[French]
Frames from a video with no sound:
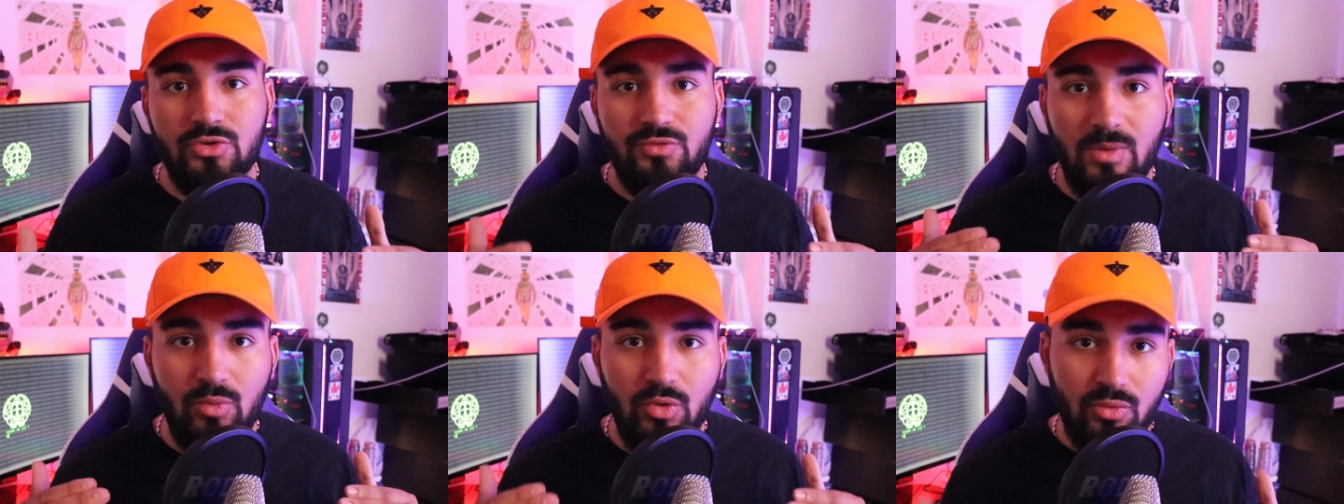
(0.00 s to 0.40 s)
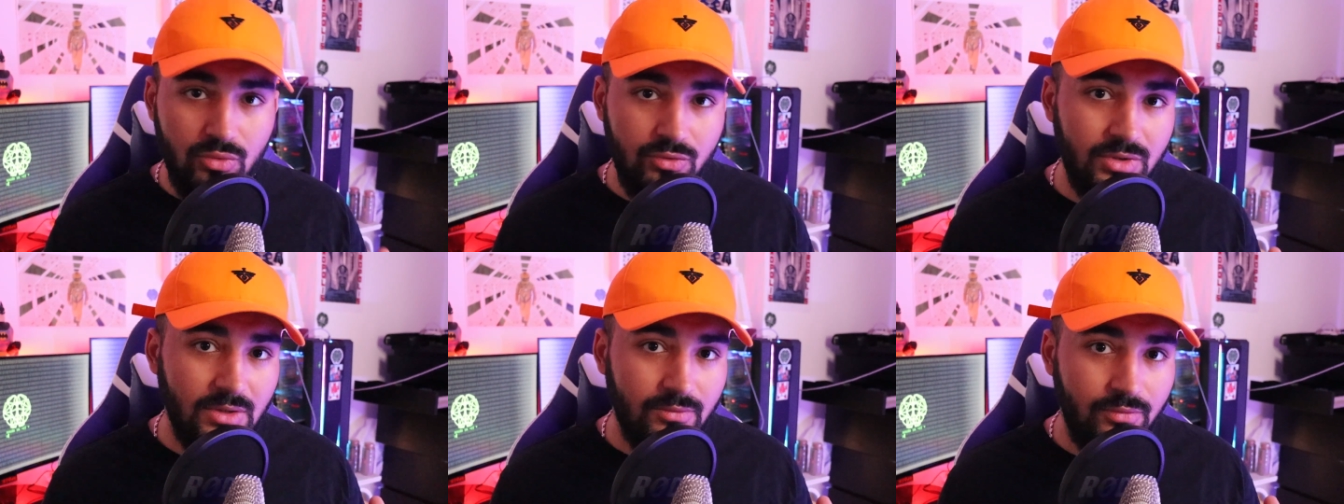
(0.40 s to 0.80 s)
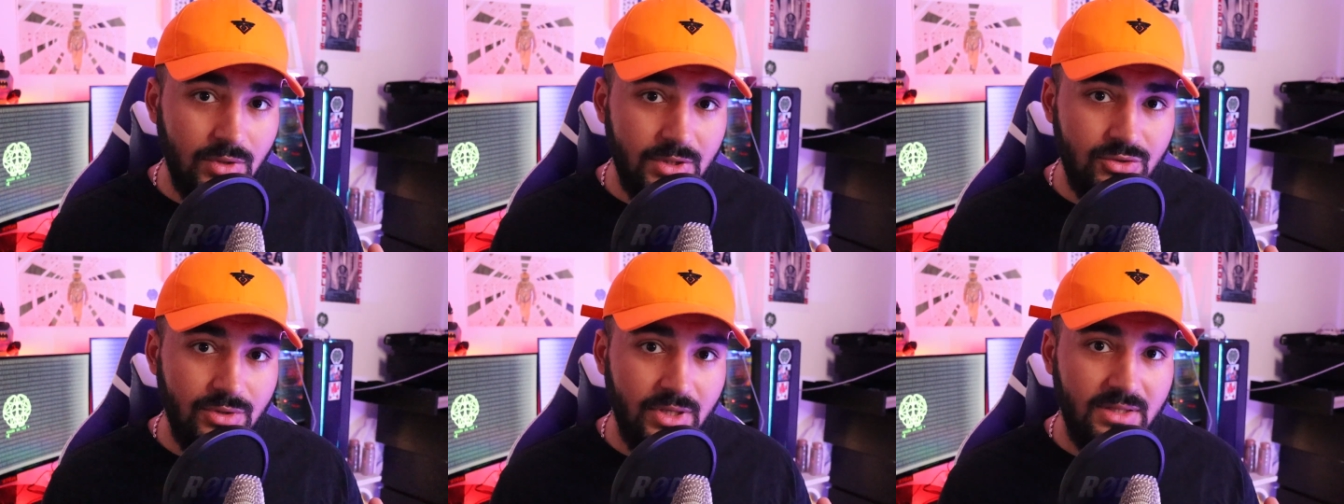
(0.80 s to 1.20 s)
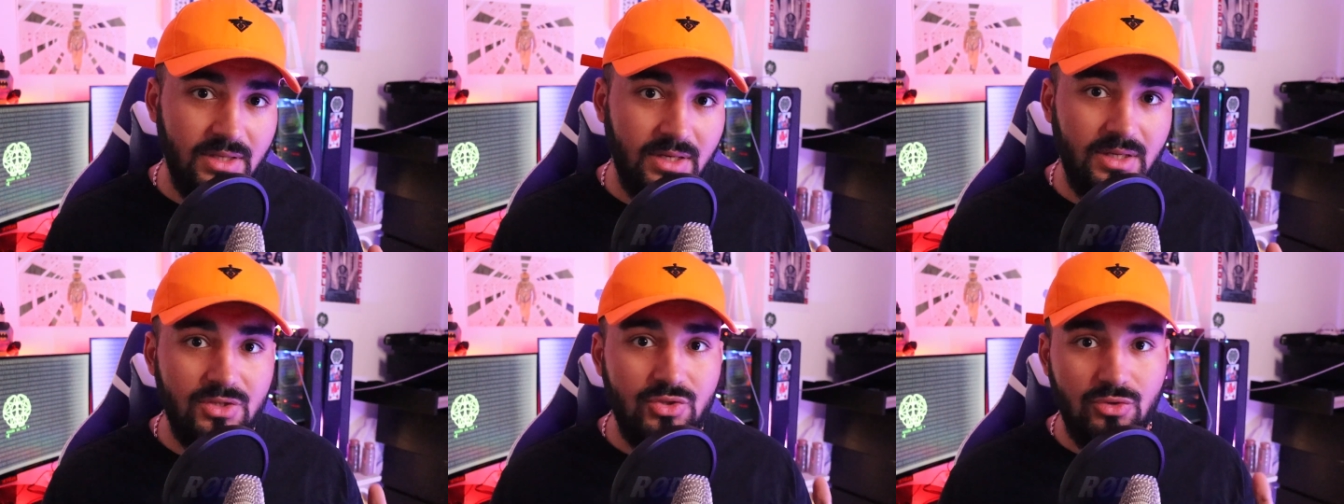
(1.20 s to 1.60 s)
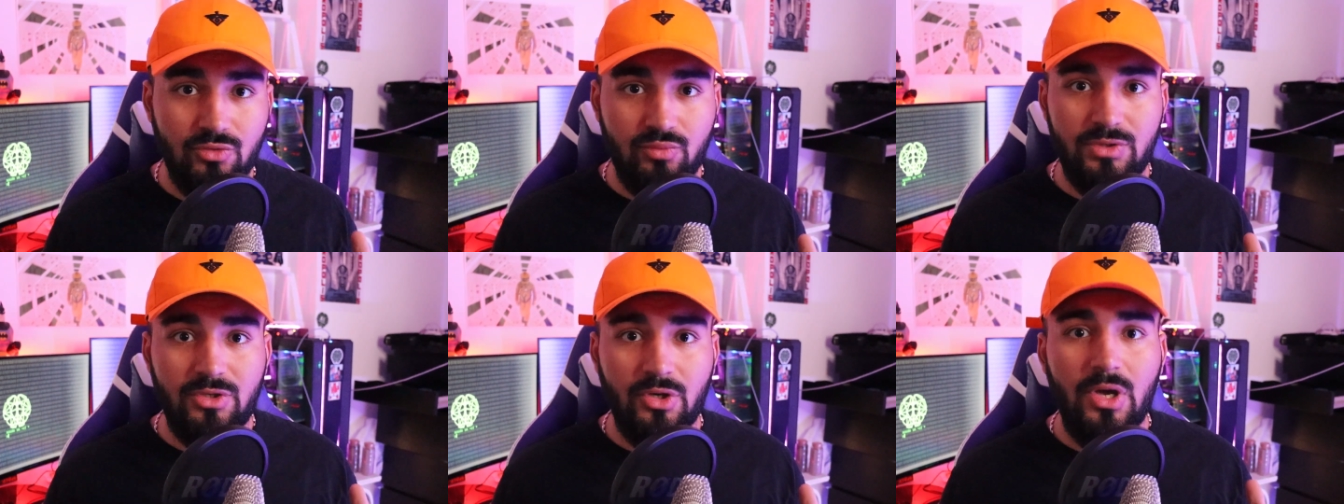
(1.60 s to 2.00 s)
Je vois beaucoup de fois sur Internet, sur
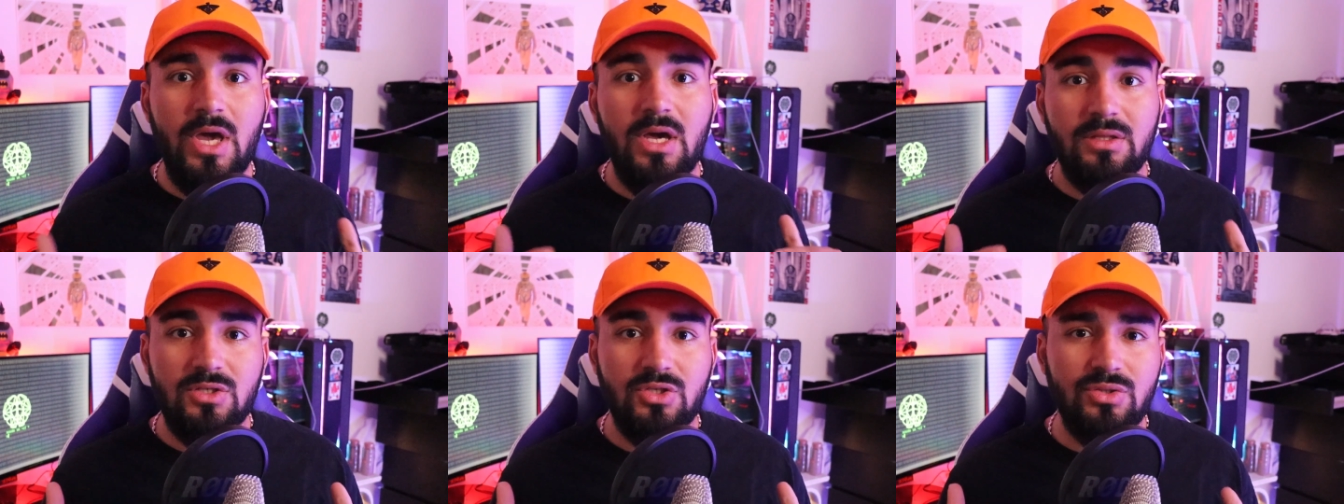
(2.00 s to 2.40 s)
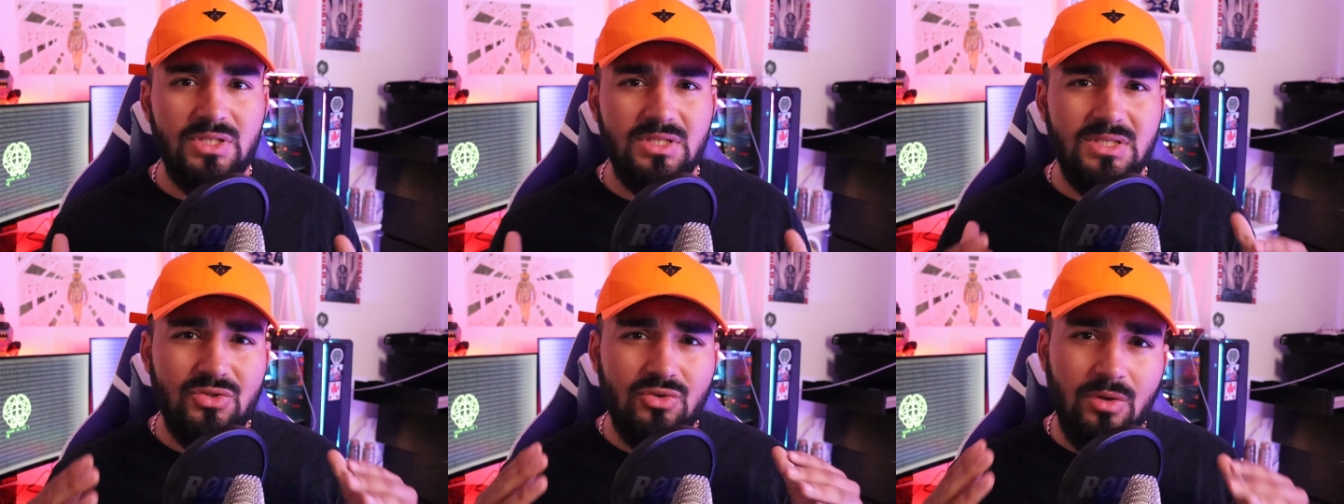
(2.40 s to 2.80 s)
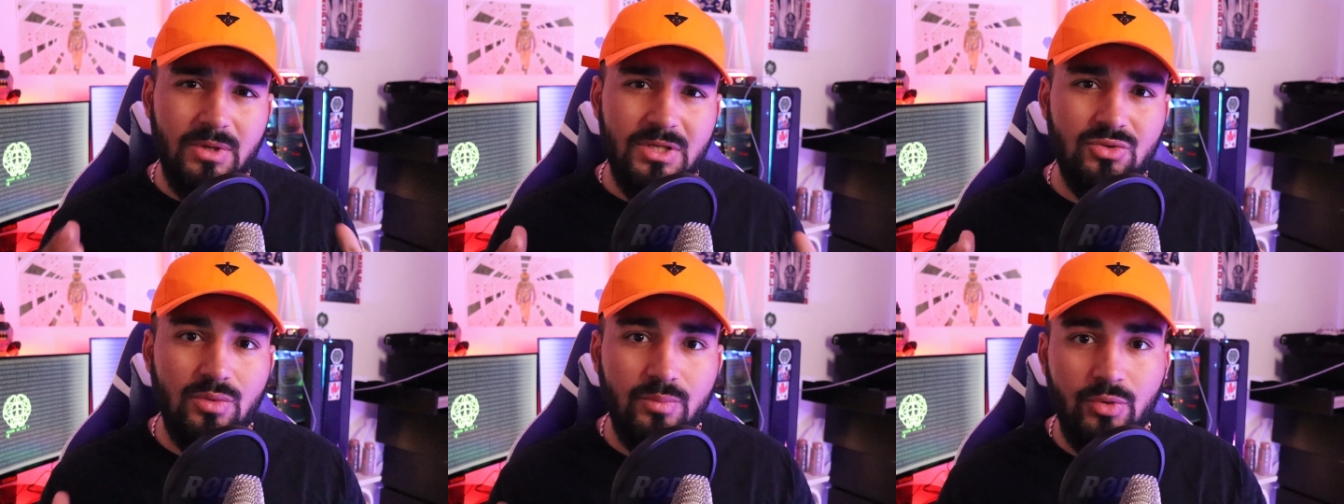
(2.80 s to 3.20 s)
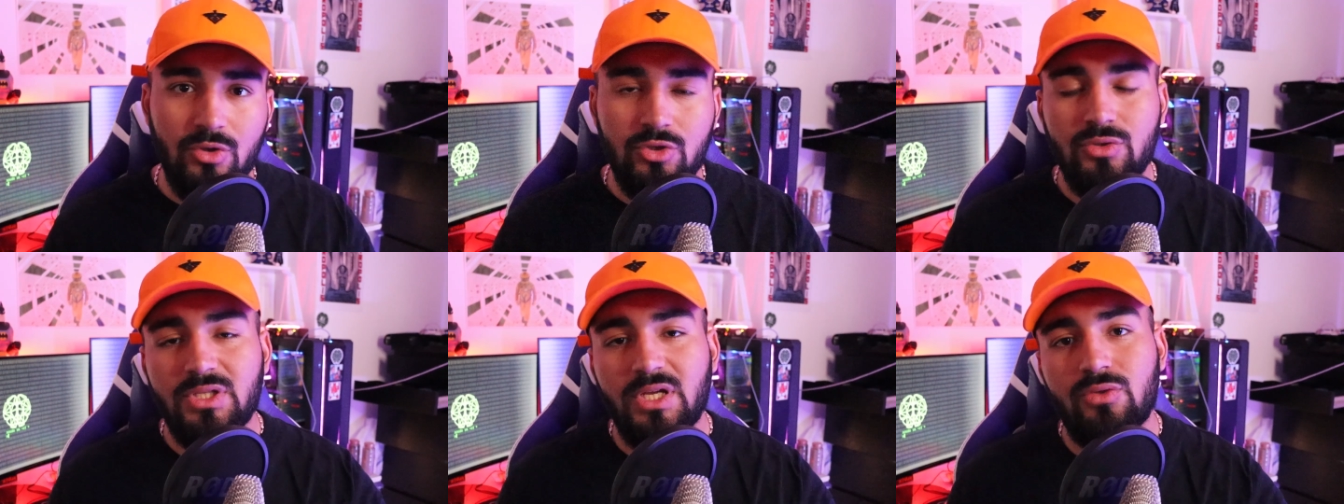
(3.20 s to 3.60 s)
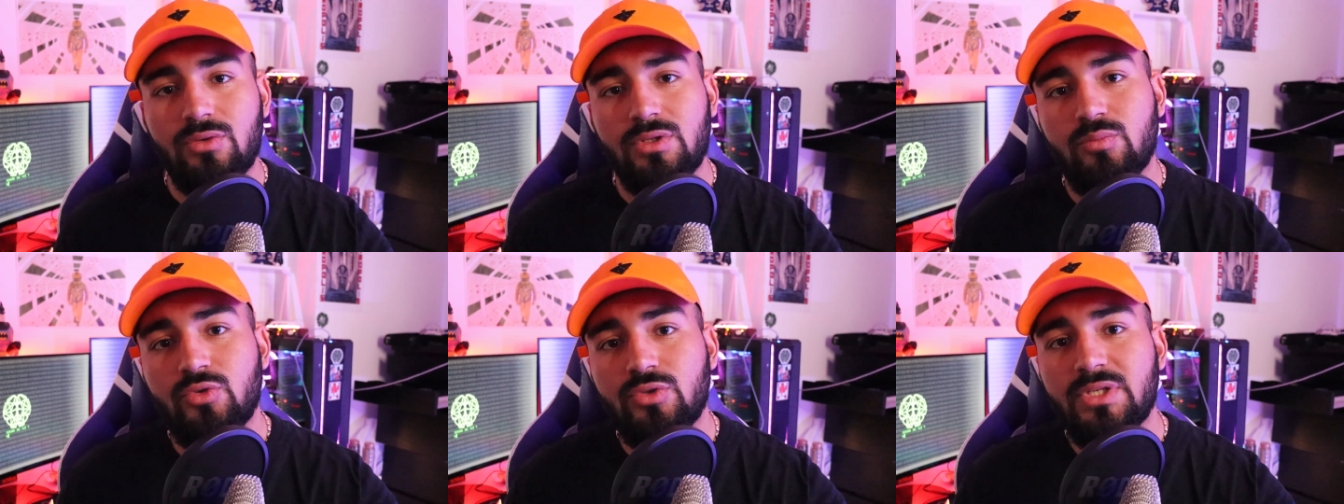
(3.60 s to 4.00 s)
Twitter, des gens qui disent comment est-ce qu'on peut rejoindre
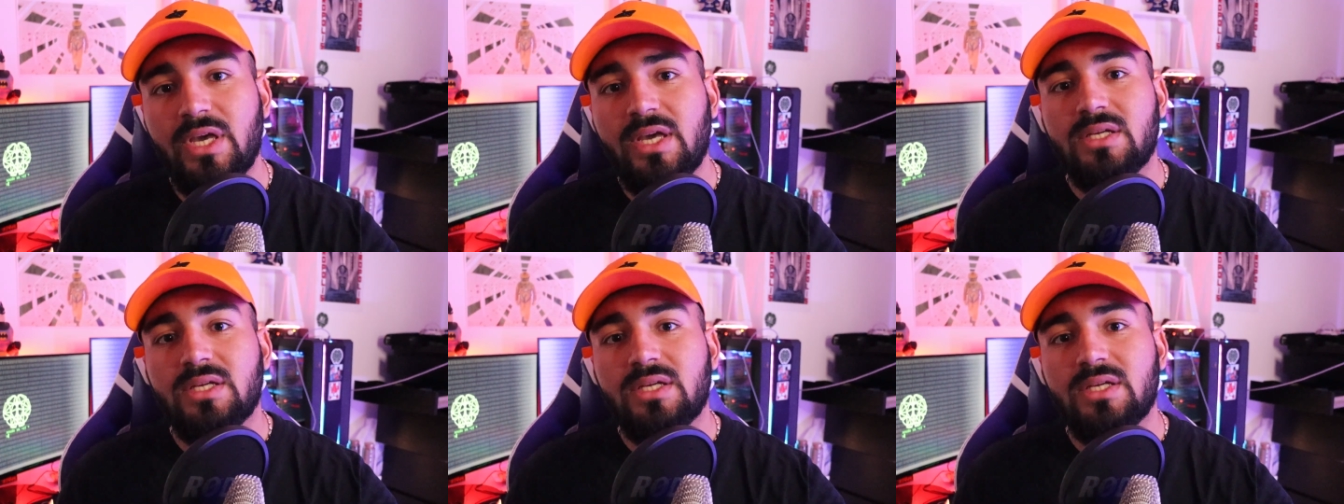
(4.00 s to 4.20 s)
Anonymous.